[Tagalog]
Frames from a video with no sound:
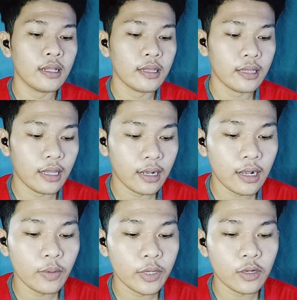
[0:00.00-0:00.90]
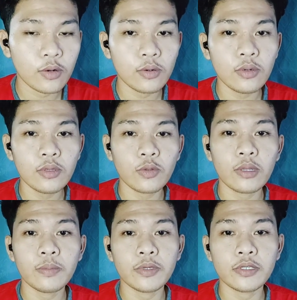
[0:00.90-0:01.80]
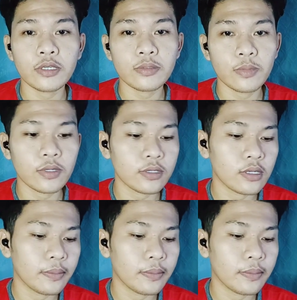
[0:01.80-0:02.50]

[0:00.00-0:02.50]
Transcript: na gagawin kong 12.6 volts.